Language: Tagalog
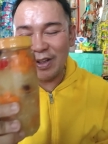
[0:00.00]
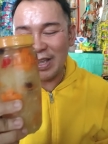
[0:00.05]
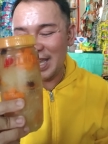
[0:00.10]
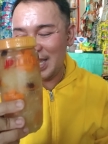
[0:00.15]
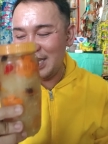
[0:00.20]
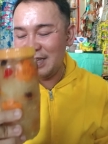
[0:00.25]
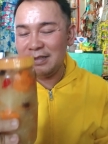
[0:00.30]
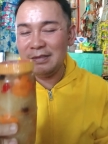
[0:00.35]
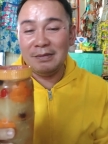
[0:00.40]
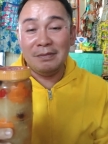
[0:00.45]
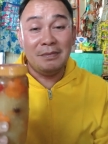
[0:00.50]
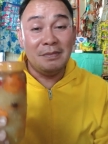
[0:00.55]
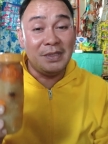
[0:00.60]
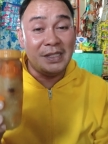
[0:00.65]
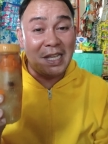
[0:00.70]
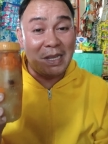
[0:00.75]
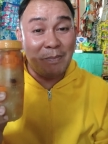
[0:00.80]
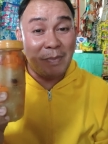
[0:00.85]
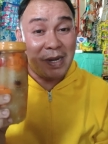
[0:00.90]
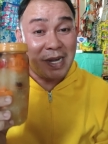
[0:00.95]
Okay,
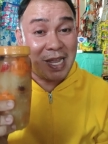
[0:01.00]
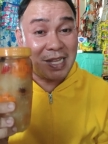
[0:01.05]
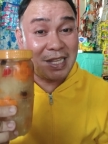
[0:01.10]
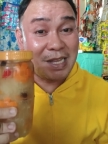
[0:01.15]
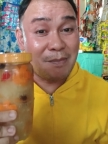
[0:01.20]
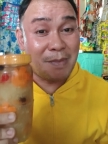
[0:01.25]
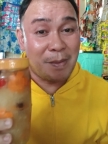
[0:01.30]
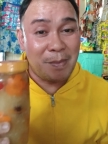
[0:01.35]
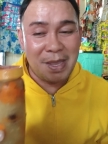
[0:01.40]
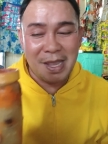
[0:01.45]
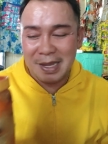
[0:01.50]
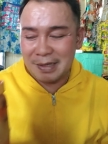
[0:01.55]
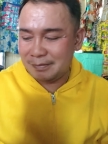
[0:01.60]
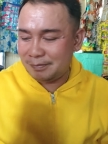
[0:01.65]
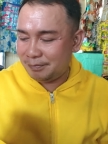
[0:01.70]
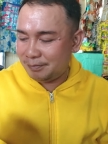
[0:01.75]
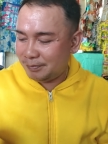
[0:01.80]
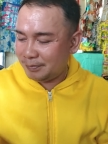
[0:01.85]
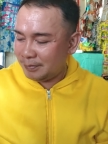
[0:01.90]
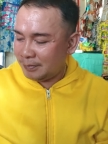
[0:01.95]
tikman natin mamaya.
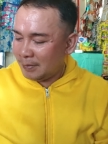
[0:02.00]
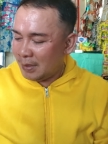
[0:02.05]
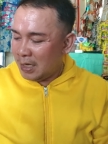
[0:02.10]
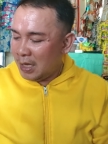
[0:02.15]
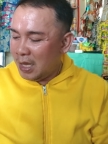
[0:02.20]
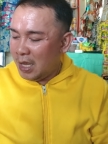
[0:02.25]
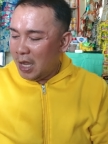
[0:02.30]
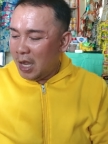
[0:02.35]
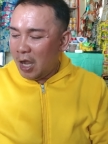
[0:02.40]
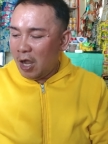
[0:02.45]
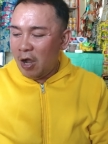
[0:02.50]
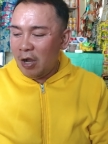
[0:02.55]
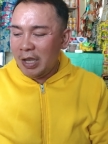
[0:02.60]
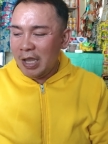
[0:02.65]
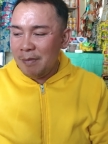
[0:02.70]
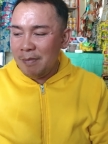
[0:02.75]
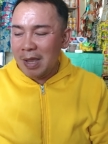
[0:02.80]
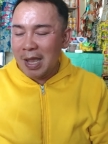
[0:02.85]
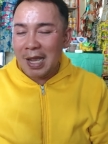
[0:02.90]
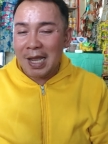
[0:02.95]

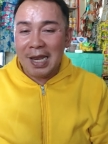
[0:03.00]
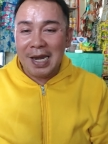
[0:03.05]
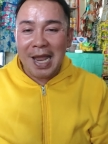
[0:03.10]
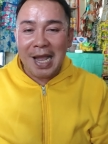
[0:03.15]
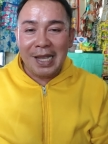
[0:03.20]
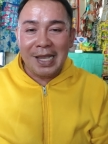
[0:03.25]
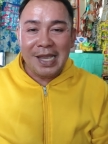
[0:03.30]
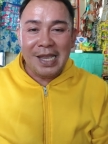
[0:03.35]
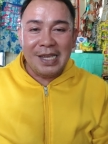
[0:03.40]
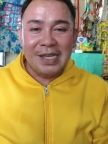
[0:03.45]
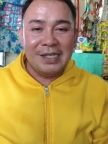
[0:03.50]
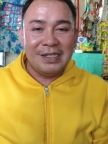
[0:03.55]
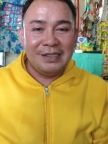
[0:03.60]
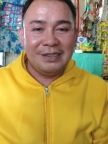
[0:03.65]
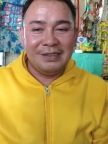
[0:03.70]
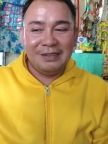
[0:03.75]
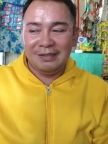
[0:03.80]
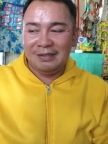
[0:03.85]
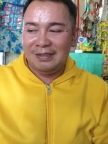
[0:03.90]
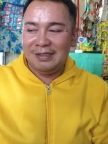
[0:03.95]
Okay mga kalaki,
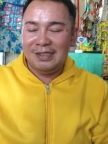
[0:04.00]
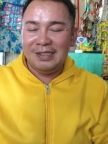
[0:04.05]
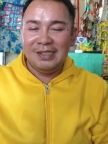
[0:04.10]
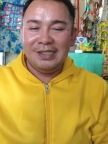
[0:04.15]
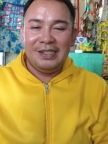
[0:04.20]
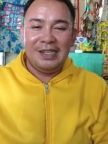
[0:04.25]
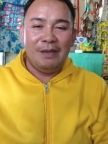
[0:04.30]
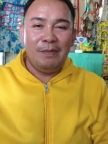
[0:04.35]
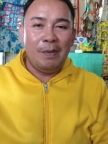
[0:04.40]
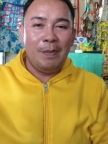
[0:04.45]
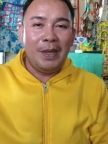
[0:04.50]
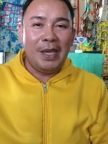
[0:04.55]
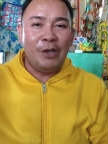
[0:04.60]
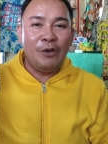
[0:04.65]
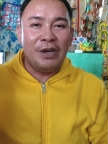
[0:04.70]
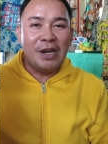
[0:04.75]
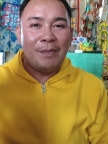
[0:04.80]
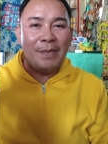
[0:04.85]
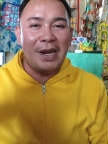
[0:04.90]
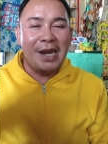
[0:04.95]
ibibigay
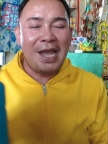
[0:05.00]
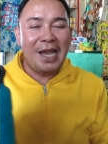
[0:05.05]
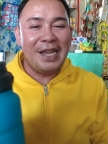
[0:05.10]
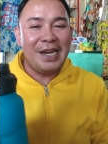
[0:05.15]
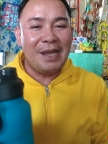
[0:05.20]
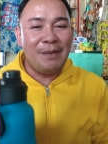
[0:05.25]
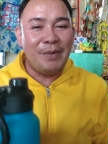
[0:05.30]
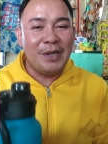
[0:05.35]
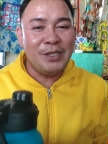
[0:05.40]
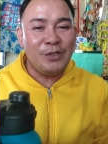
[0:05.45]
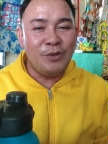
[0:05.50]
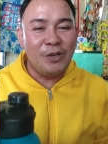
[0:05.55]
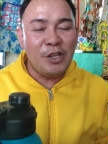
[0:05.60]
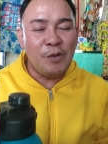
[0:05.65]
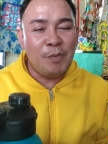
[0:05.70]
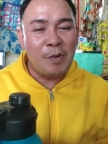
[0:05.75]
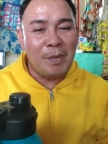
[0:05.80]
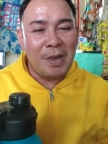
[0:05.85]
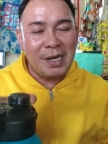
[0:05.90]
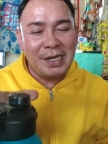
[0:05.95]
ko ng mga laki numbers.
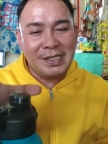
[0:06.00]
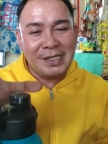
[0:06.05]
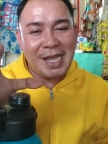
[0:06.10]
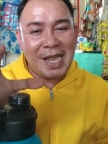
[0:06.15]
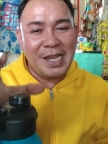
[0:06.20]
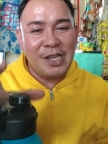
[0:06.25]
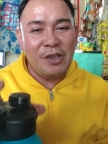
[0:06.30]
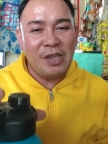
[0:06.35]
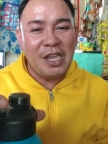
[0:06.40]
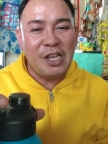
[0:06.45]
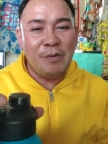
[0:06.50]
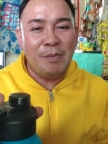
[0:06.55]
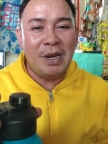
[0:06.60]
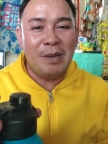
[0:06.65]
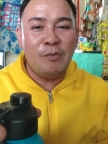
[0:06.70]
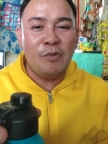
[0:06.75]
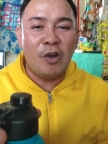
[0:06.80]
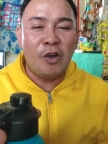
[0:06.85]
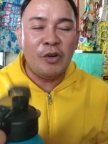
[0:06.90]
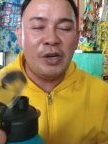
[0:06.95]
Kunin pa mga listahan niya. Iinom
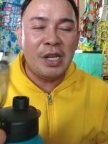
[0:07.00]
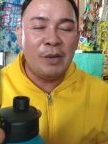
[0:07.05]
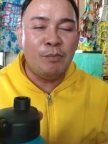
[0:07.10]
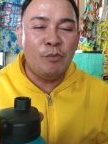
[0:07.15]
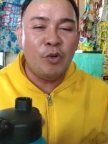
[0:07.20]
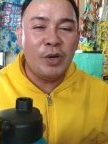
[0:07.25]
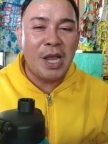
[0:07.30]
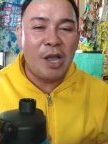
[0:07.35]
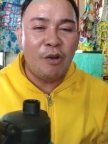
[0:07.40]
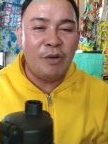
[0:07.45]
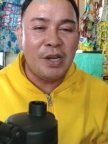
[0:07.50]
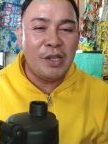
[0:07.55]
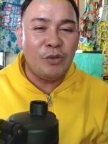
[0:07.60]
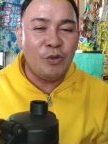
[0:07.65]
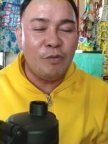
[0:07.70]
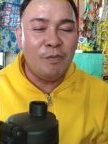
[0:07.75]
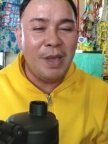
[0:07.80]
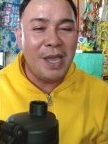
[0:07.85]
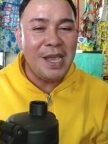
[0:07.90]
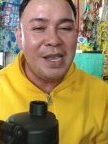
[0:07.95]
lang muna ako, ng, muna ako ng
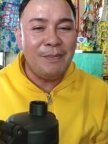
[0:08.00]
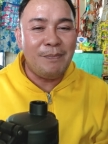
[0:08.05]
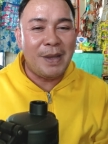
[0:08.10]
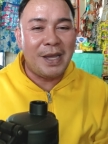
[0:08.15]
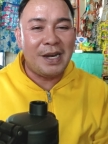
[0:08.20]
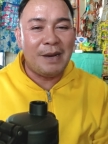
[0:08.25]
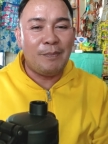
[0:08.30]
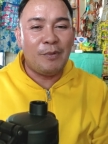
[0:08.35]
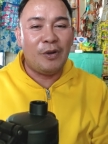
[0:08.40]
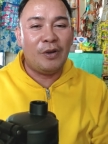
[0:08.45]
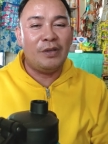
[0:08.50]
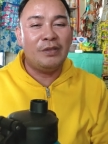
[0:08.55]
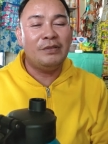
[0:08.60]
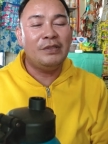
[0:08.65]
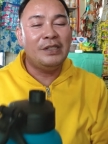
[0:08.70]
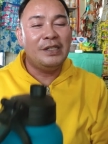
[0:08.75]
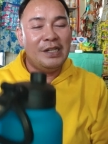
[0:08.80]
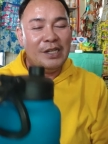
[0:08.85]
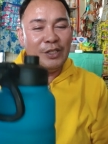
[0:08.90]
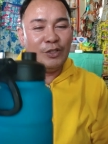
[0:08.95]
tubig para po
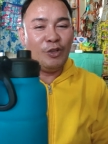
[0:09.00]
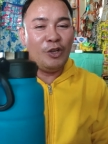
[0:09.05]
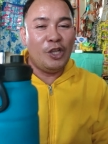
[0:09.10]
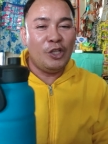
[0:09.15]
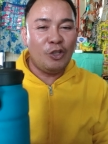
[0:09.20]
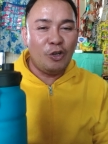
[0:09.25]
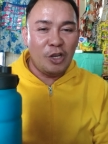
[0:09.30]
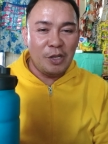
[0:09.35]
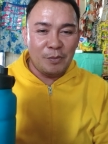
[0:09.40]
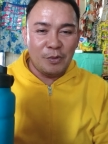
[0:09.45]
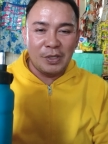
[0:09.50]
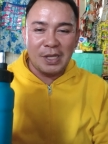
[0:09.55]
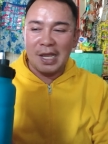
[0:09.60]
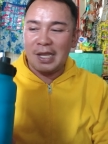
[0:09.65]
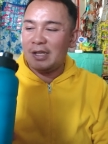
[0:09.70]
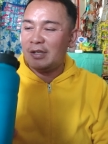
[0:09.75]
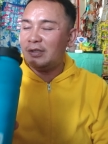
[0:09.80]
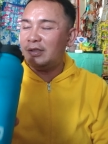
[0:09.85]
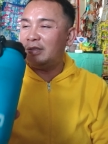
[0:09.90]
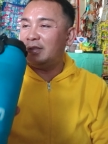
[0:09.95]
Tuloy-tuloy po
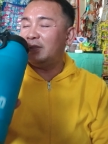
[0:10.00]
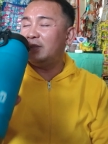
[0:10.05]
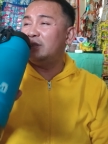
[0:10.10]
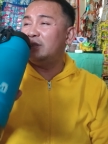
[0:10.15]
tayo.